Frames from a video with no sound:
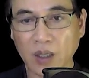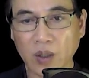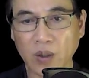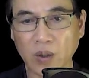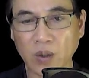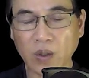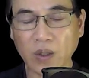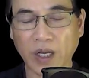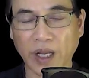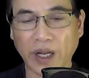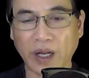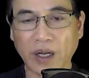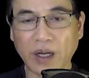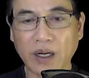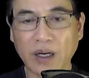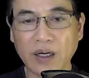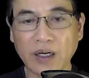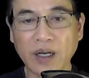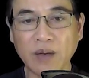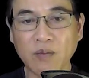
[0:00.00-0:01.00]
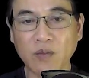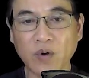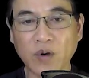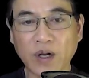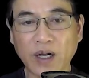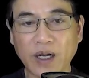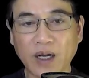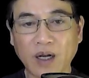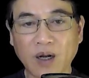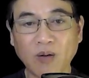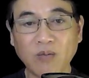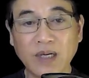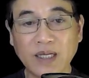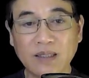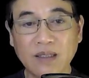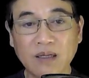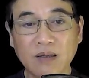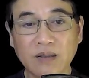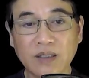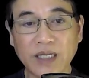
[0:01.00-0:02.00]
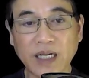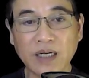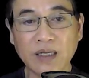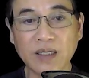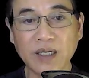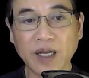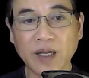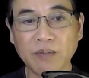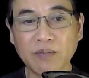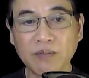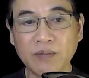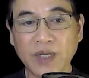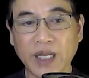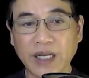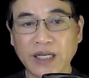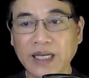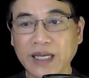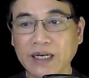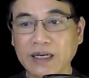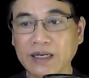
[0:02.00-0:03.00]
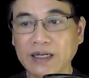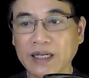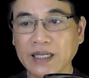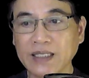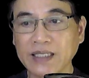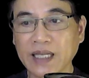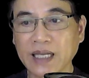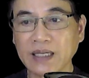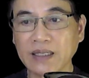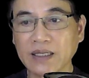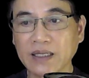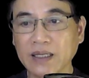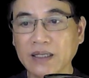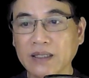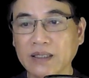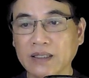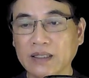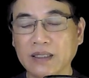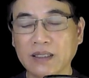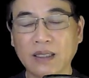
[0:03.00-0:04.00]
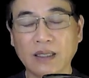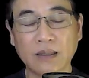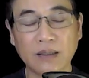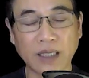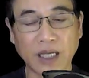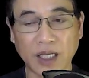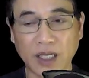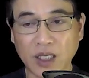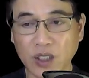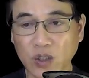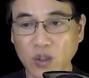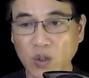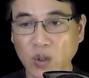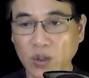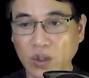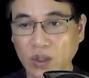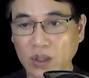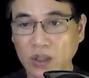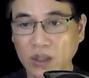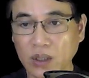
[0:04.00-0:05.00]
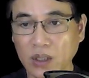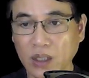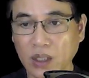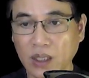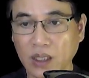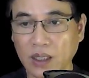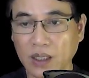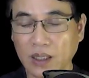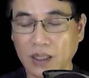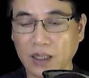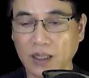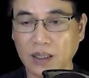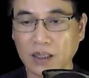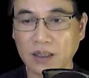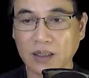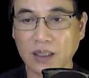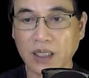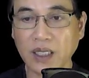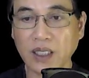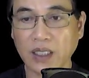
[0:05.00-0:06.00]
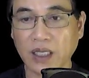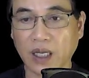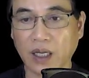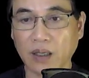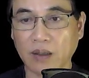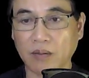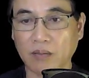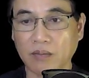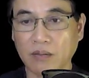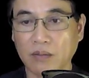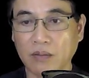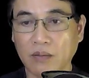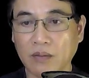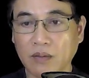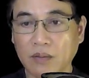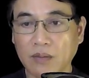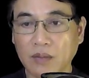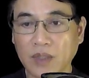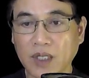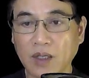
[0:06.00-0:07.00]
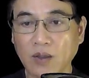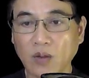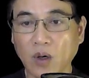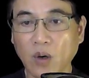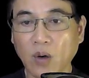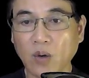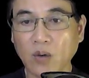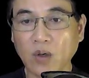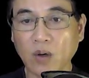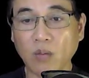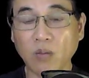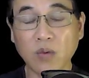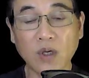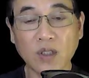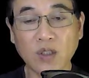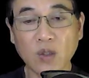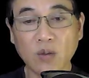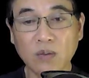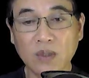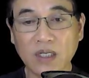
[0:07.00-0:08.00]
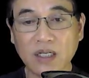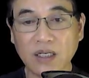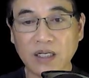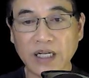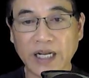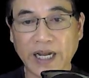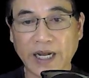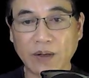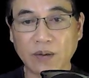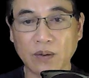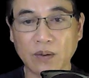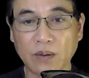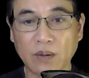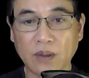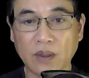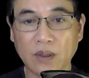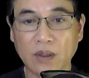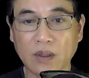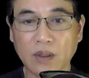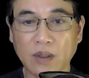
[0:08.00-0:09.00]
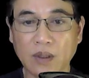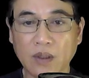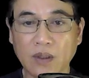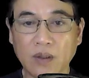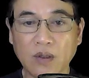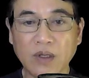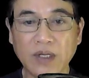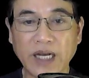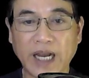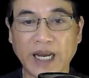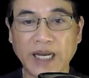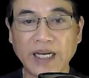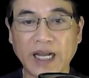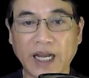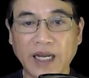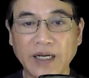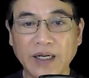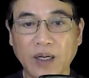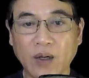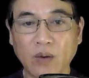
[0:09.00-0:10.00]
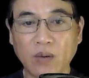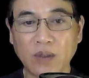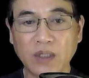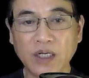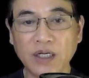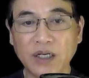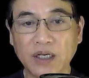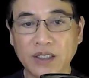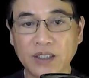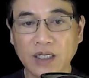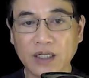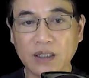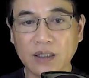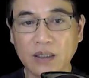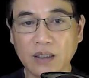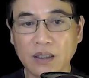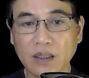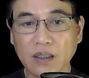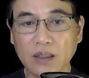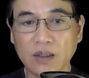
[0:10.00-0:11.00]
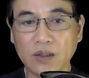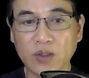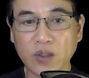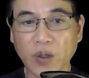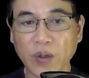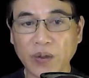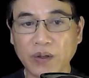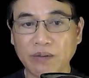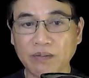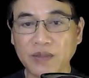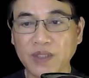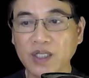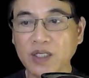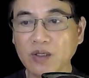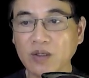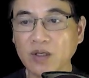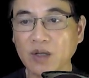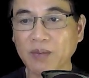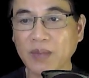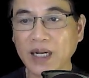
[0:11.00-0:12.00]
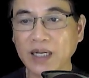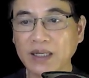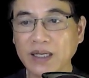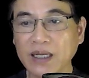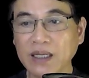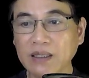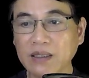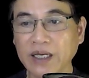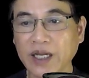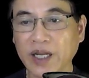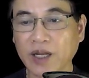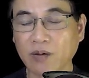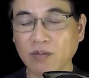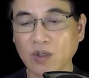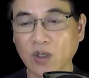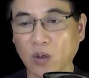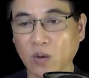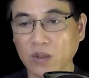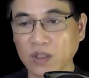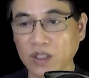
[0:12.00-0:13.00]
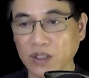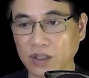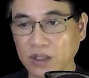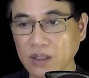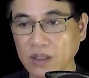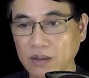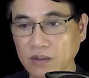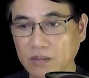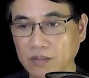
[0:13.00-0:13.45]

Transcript: Có lẽ đêm qua ông đã thức trắng đêm để canh cái xác kia thay cho nó. Thấy vậy, thằng Cồ cũng có chút ngượng ngạo. Nó gãi gãi đầu cười trừ, rồi dương đôi mắt ít nghe ông Độ chửi.